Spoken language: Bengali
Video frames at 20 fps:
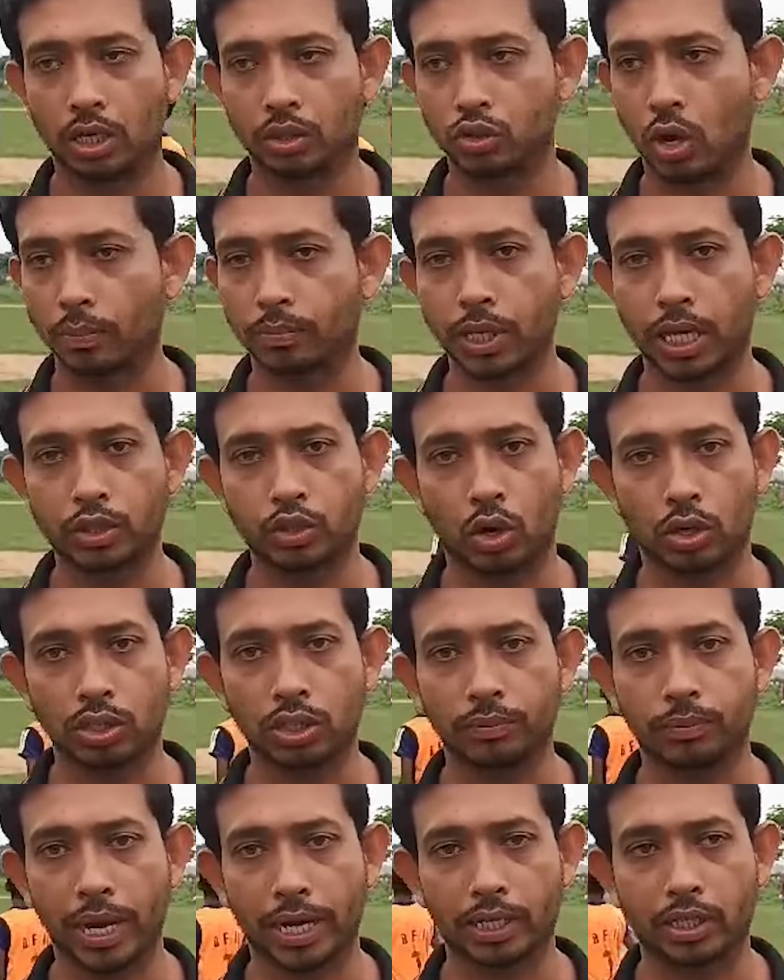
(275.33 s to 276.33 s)
সপ্তাহে
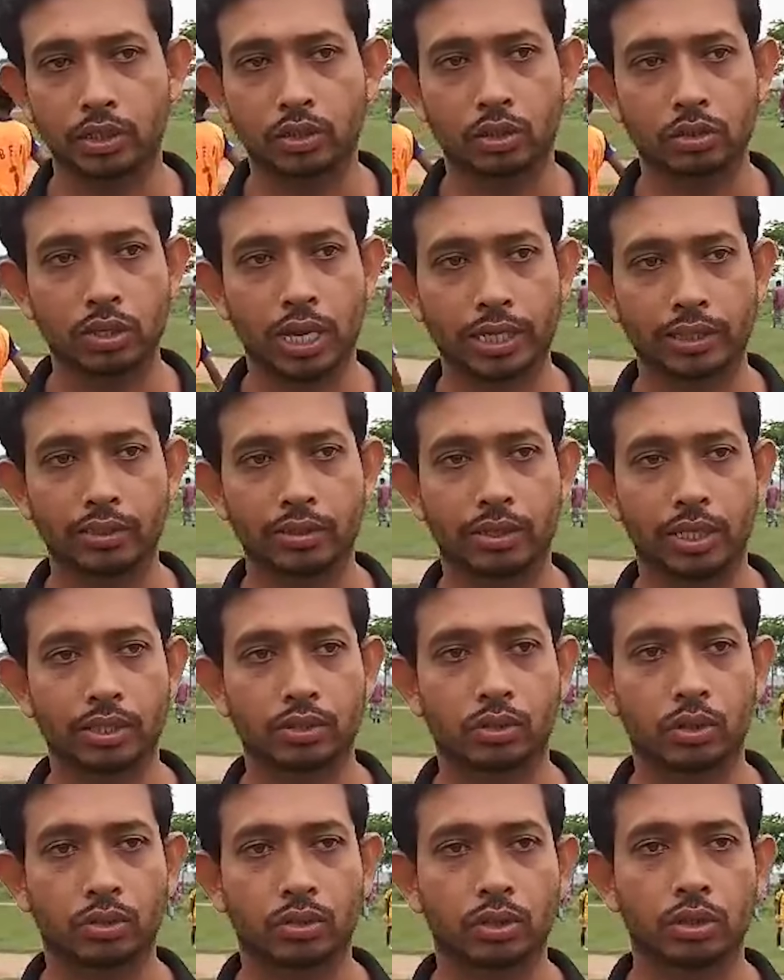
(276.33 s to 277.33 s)
ছদিন প্র্যাকটিস হতো একদিন
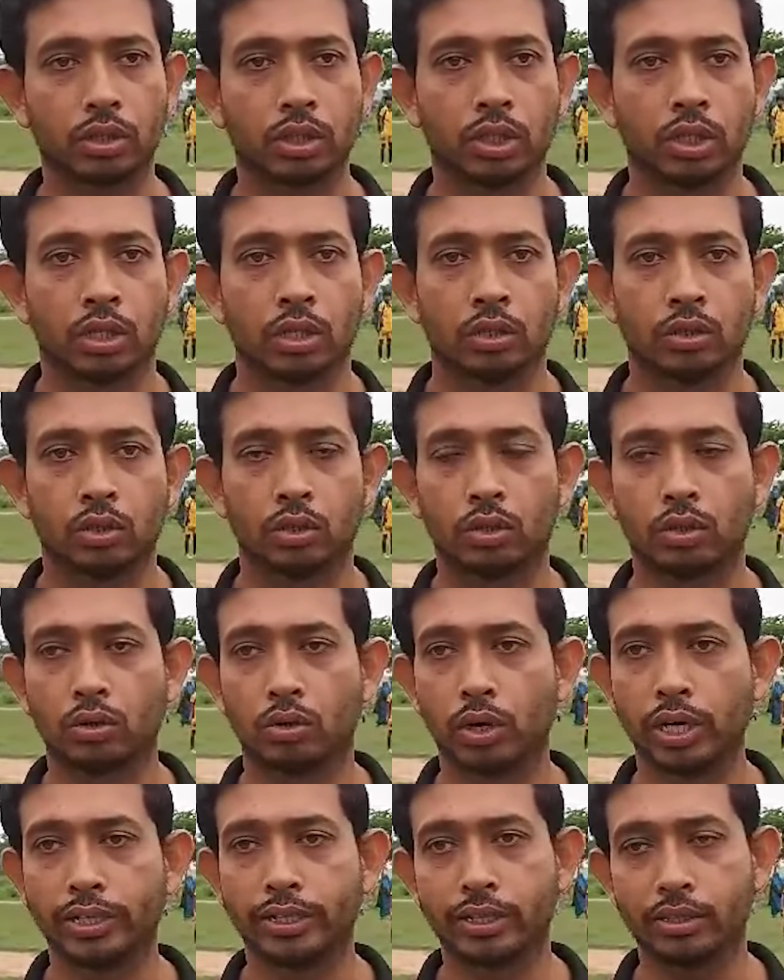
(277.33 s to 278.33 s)
রেস্ট হতো তো
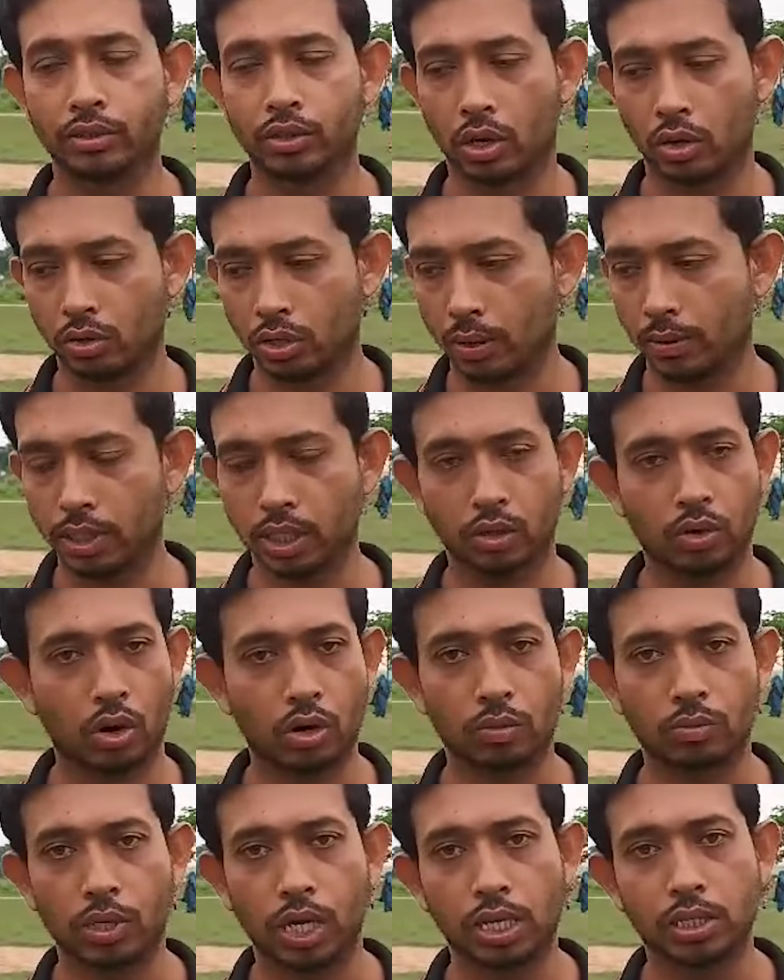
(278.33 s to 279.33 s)
ওই যখন আমাদের
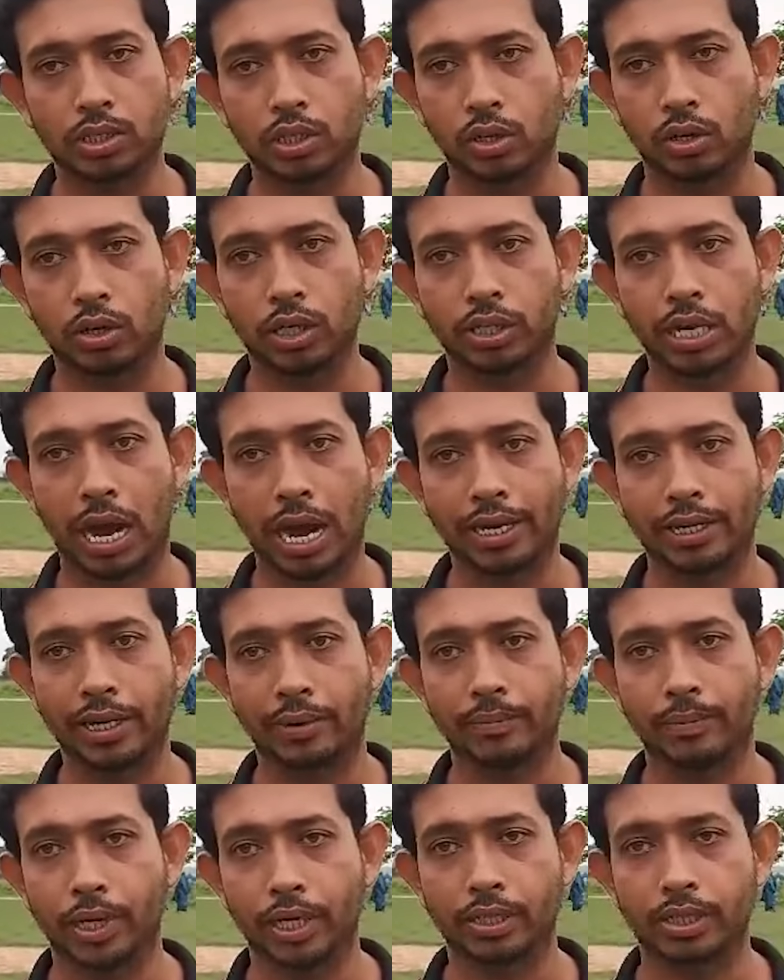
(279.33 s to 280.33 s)
গরমকাল ছিল ওই হাই
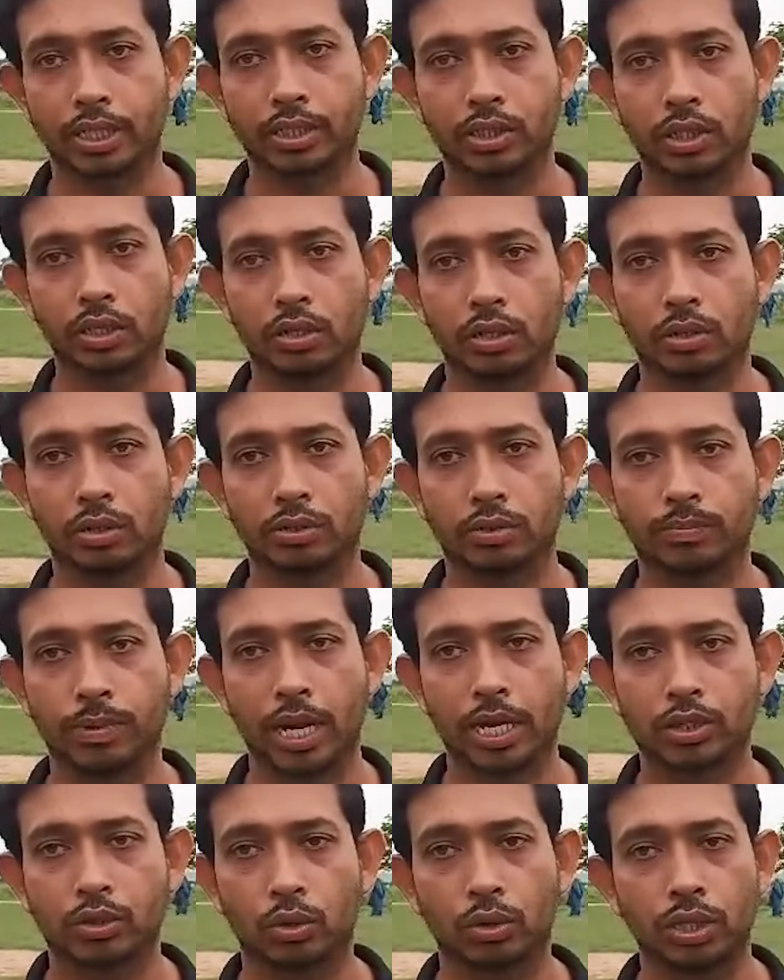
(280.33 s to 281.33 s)
টেম্পারেচার ছিল
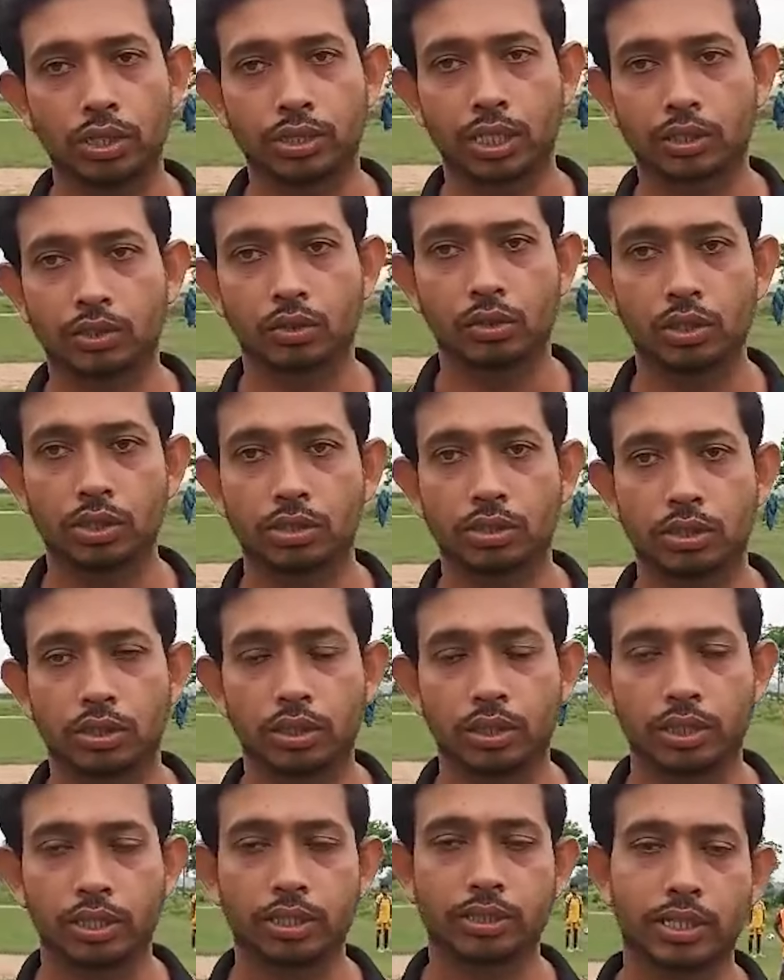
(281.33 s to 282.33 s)
প্রায় চল্লিশ একচল্লিশ
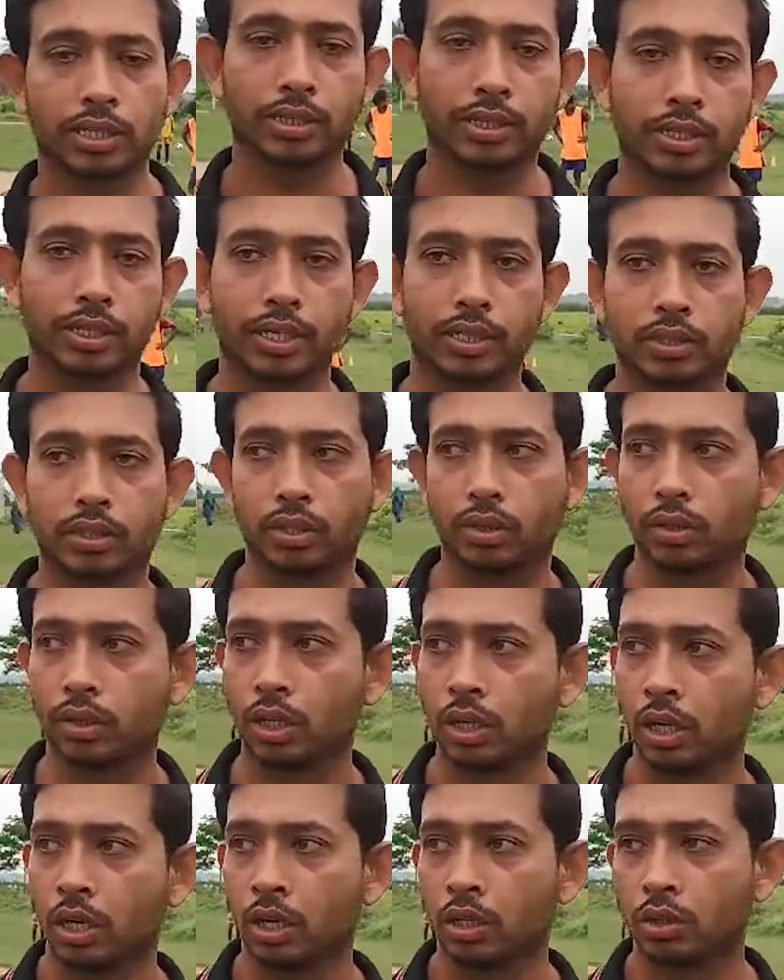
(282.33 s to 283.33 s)
ডিগ্রি সেন্টিগ্রেড ছিল
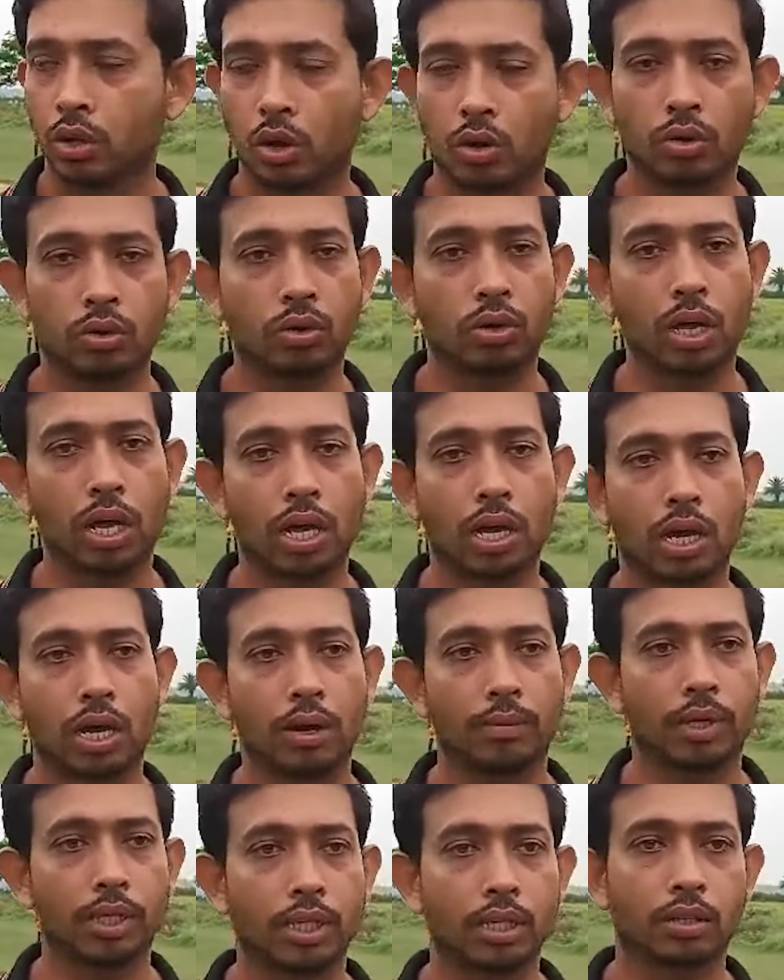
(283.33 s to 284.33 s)
তখন ওরা
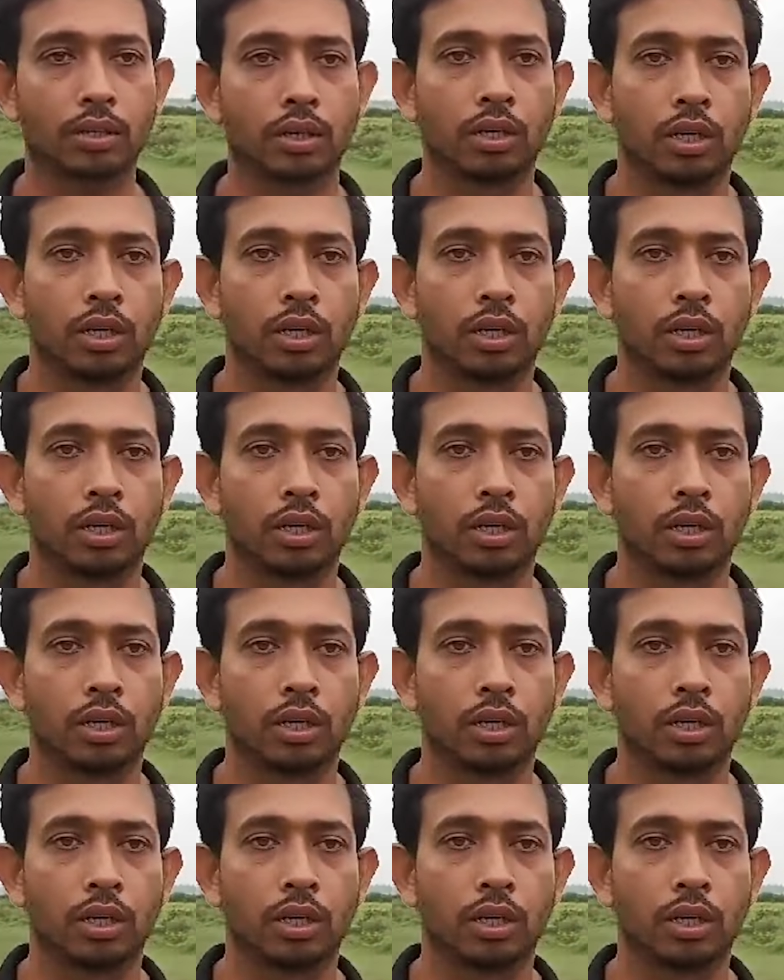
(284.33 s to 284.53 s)
আমাদের